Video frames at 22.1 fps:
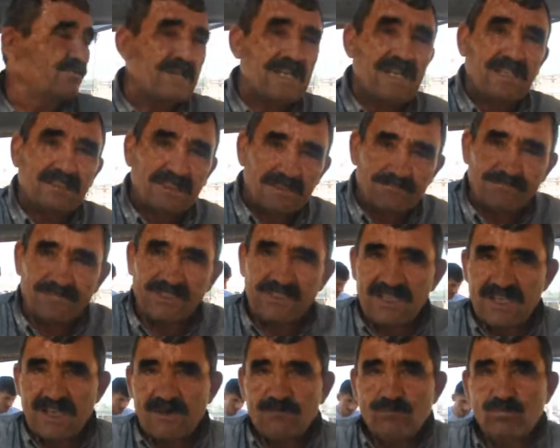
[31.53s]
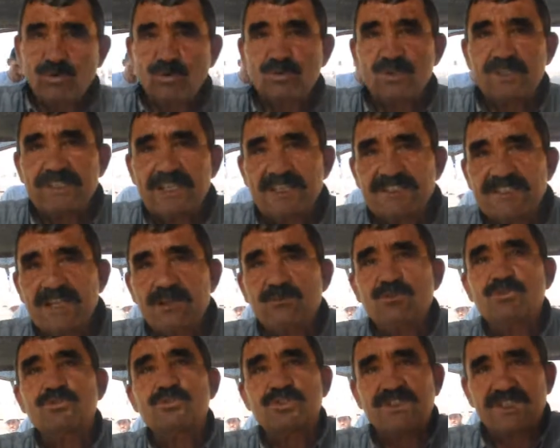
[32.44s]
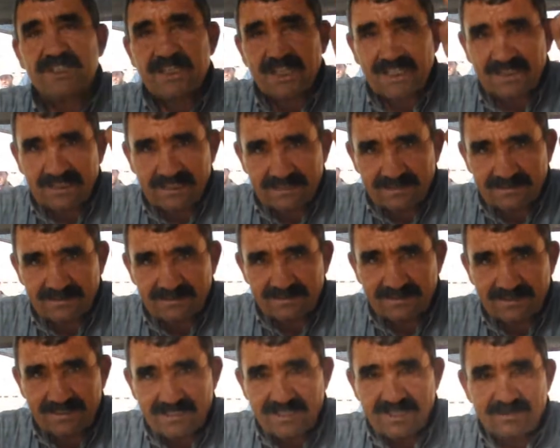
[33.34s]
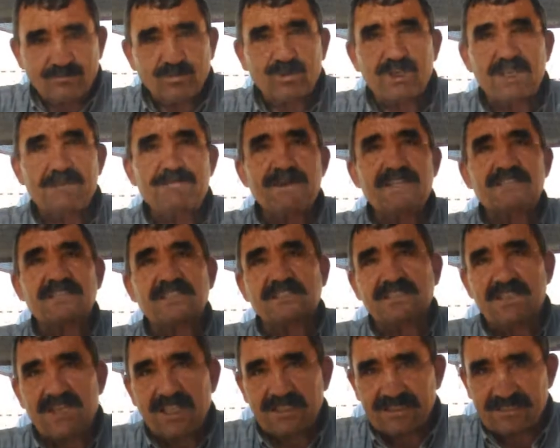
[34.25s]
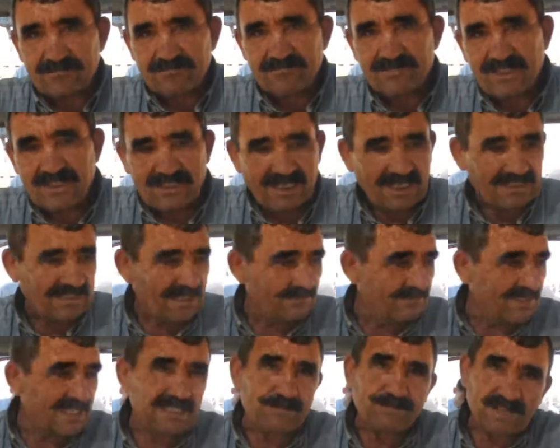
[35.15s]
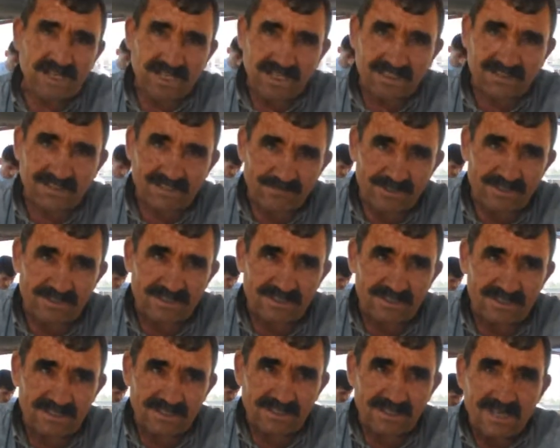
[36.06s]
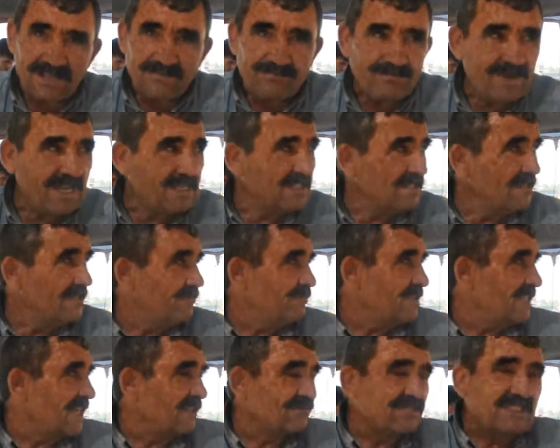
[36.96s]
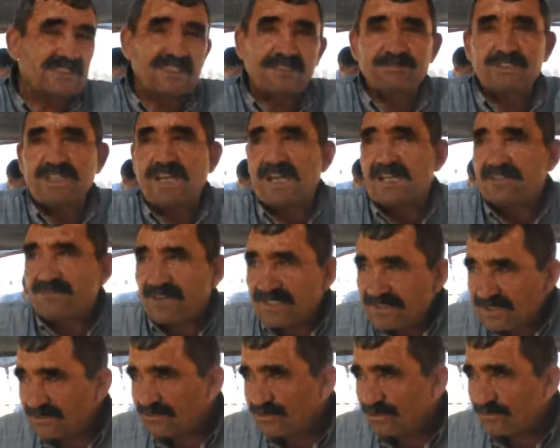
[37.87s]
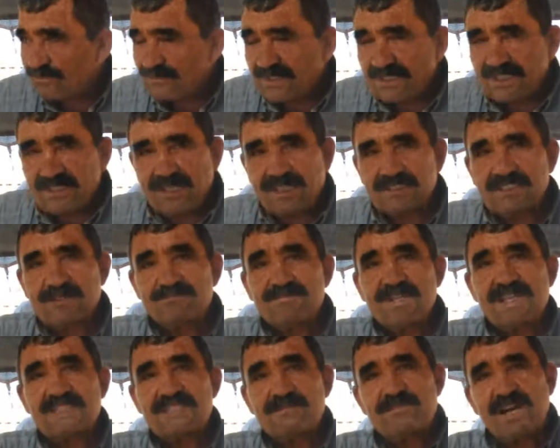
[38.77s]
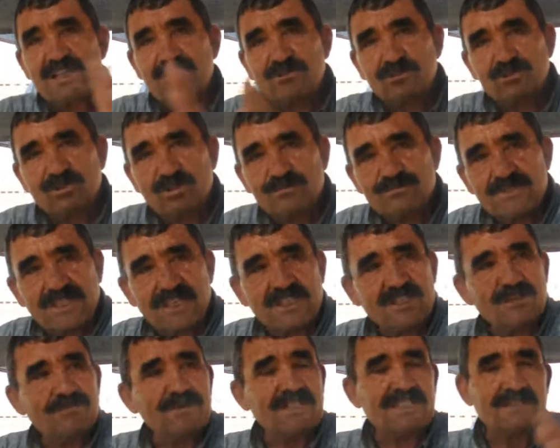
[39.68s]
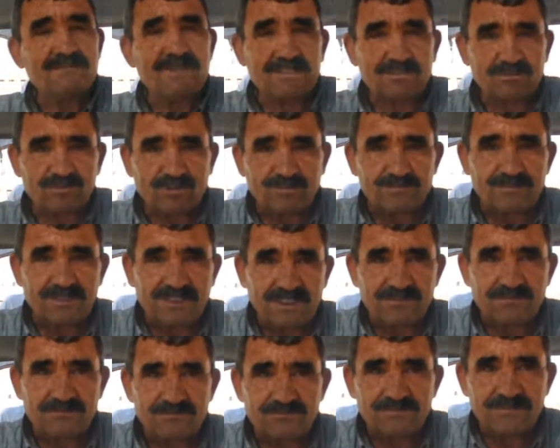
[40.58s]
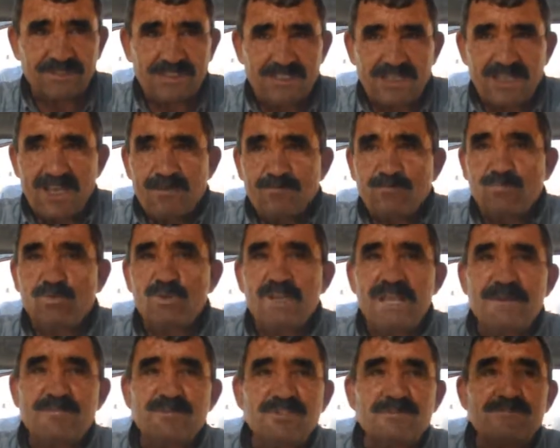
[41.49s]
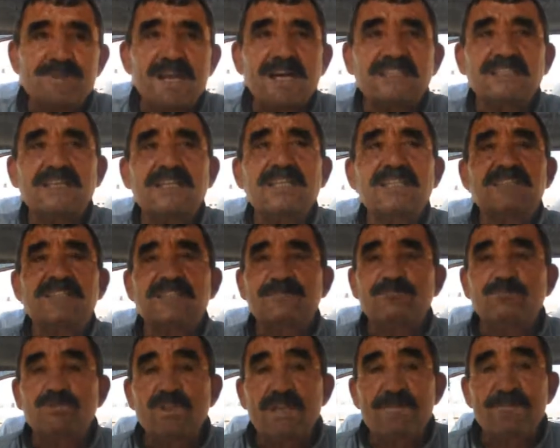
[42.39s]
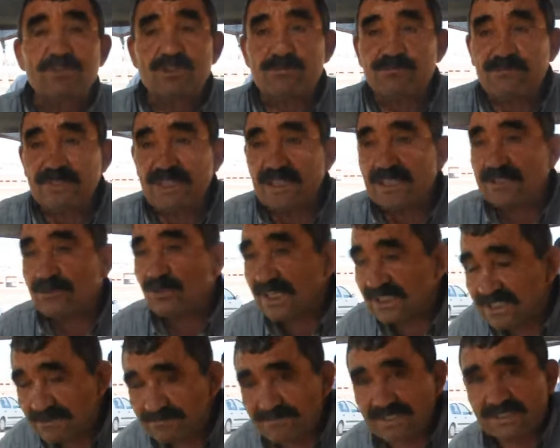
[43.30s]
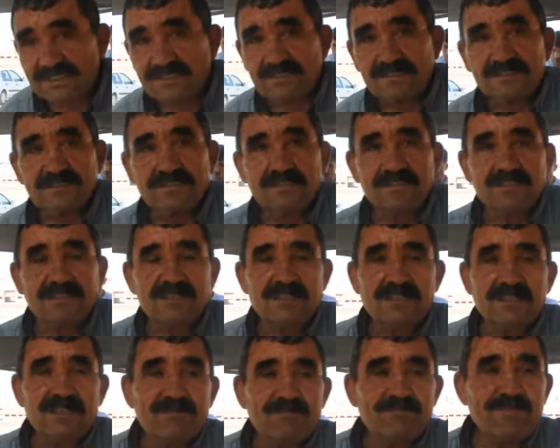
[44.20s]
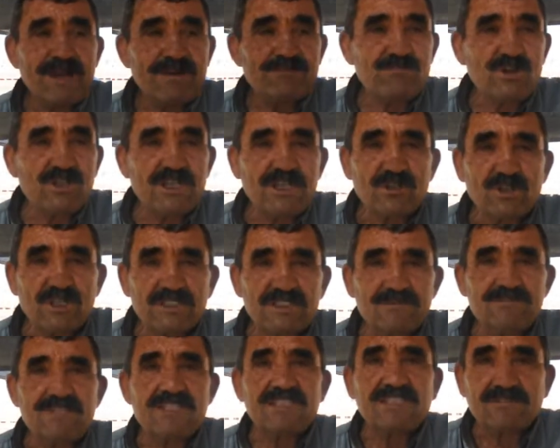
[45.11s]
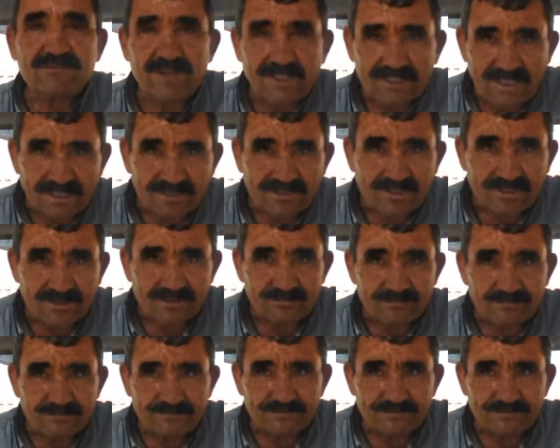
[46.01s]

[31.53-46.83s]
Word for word: aldım. Bugün gece üç kişi geldi. Burayı ben satın aldım. Adamlar da para getirmiş. Ben e, bir haftadır burada hayvan satıyorum. Adamlar da mağdur durumda kalıyor, ben de mağdur durumda kalıyorum. Bu ne biçim adalettir? Bu ne biçim e, yönetimdir? Ben böyle yönetim ilk defa karşılaşıyorum.